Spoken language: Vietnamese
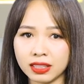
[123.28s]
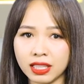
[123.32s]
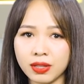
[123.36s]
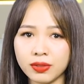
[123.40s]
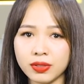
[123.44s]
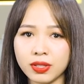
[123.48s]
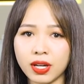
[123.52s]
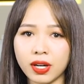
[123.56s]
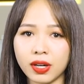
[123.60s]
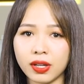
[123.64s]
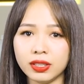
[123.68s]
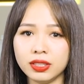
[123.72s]

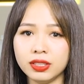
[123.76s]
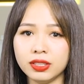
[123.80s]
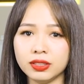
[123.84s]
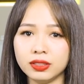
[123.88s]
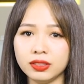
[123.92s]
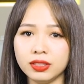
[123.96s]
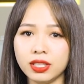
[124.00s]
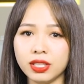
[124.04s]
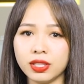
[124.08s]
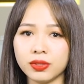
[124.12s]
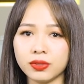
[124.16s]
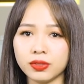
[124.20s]
Theo dõi
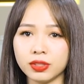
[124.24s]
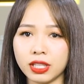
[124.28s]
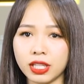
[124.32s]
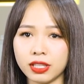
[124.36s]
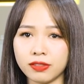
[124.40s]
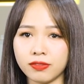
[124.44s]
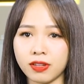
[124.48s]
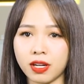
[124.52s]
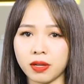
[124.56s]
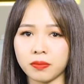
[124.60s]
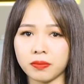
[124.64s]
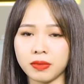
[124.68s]
dữ liệu
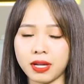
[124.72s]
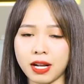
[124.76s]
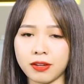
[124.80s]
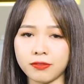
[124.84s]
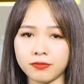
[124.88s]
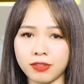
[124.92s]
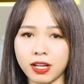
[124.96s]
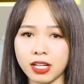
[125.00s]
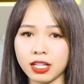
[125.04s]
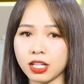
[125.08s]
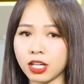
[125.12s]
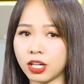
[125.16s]
kỳ vọng
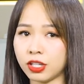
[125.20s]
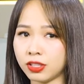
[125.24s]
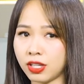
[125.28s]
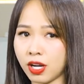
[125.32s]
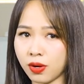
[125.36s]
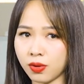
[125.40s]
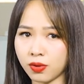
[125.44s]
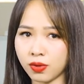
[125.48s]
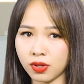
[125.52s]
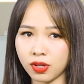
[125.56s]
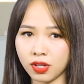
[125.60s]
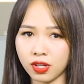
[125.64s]
lạm phát ở
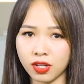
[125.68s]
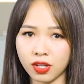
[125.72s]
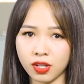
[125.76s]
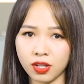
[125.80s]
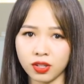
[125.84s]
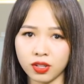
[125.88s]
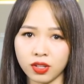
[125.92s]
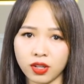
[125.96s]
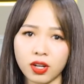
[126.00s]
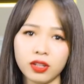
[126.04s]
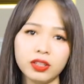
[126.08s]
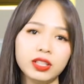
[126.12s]
đâu?
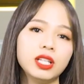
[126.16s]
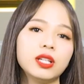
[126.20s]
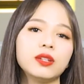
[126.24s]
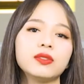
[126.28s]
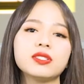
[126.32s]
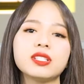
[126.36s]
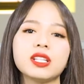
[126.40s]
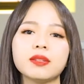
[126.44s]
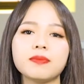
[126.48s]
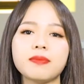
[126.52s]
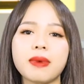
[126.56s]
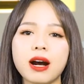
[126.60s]
Có
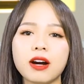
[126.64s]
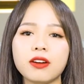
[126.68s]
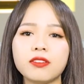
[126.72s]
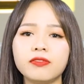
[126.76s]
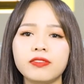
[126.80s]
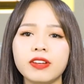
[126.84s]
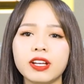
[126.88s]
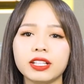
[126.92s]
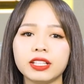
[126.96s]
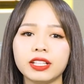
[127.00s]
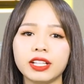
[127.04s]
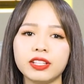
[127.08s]
nhiều chỉ
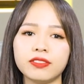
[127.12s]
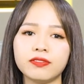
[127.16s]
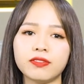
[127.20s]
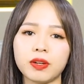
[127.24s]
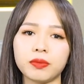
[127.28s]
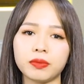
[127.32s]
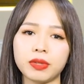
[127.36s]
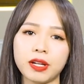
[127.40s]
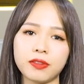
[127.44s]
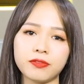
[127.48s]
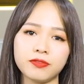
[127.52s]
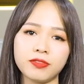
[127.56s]
báo về kỳ
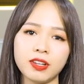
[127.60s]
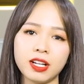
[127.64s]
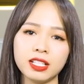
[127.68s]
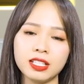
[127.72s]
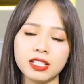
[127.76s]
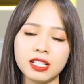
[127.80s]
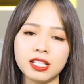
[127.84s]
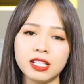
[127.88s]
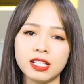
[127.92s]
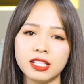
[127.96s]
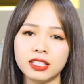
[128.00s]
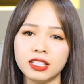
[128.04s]
vọng lạm
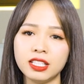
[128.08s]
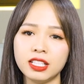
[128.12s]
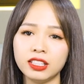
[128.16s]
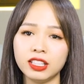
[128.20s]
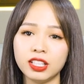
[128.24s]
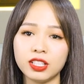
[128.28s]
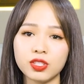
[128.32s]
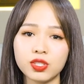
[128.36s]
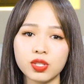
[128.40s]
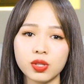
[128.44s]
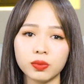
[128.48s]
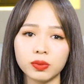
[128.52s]
phát,
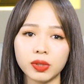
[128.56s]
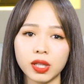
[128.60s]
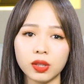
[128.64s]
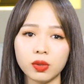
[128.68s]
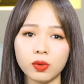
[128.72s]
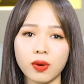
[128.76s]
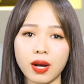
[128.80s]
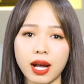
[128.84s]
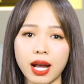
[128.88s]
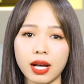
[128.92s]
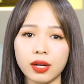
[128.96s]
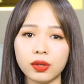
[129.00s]
nhưng nhìn chung
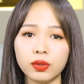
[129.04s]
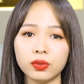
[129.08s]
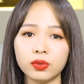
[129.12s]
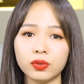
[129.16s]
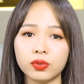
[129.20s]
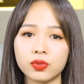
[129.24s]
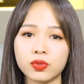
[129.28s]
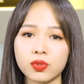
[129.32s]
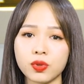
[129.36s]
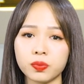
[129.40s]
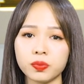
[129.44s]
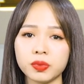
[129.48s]
kết quả
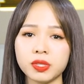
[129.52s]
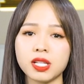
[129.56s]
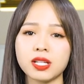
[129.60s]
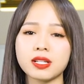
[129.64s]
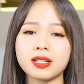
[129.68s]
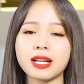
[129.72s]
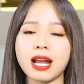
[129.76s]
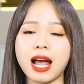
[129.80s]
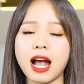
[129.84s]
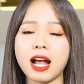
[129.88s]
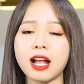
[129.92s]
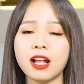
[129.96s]
chúng
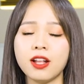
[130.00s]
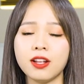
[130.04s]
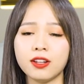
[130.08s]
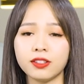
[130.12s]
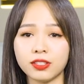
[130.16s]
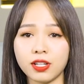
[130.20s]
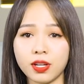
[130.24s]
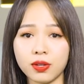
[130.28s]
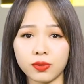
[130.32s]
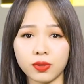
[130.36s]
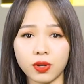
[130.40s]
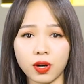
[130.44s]
đưa ra
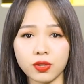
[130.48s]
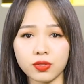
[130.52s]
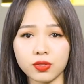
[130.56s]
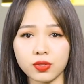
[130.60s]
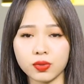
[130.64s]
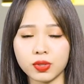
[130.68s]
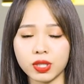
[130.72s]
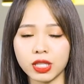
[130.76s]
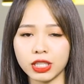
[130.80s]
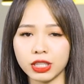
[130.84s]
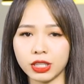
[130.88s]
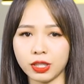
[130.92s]
đều có
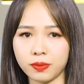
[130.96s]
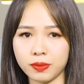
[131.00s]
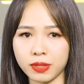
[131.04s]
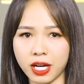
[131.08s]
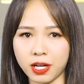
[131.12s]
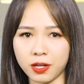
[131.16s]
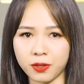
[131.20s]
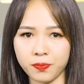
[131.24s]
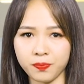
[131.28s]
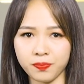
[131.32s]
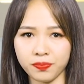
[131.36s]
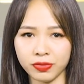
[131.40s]
xu hướng giống
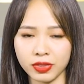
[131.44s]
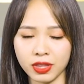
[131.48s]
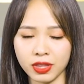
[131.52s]
nhau.